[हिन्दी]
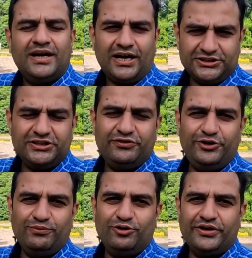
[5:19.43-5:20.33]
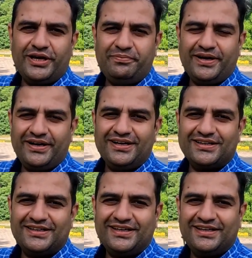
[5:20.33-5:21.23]
आज की वीडियो हम लोग यहीं पे एंड
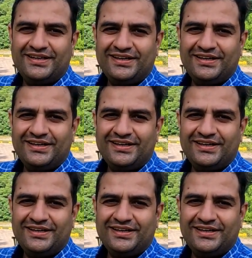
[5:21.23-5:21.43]
करते हैं